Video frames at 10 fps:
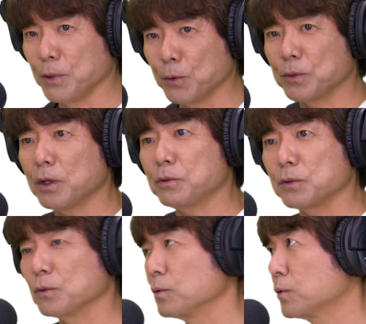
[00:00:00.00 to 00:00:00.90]
い、いろんな
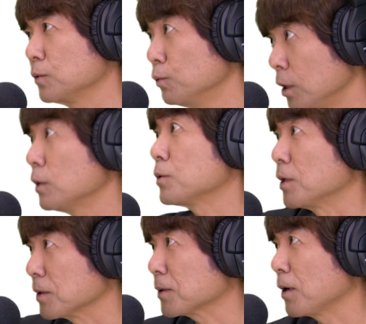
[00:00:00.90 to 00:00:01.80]
アーティストすごい売れてる
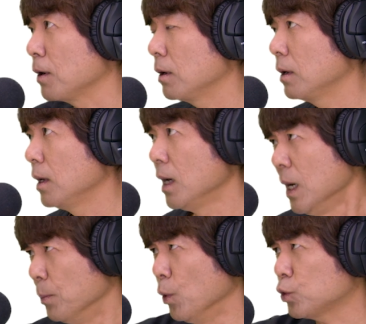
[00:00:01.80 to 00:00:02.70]
じゃないですか。うんうん、
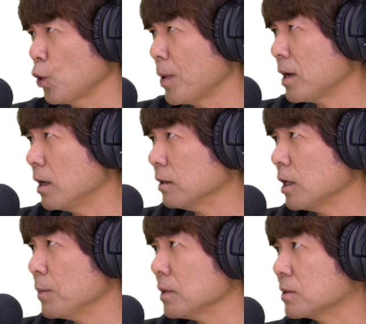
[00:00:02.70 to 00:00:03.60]
求められ
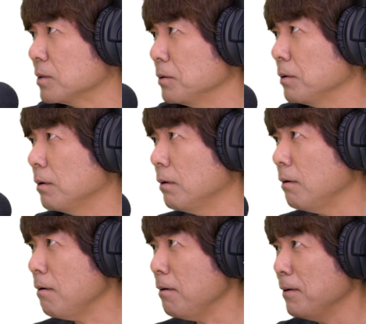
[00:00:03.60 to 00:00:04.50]
てます
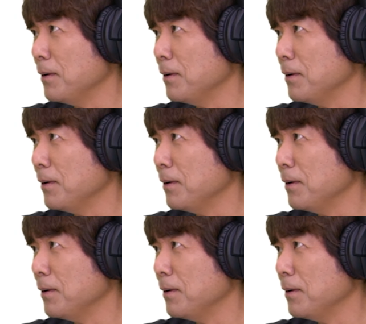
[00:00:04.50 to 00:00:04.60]
よ。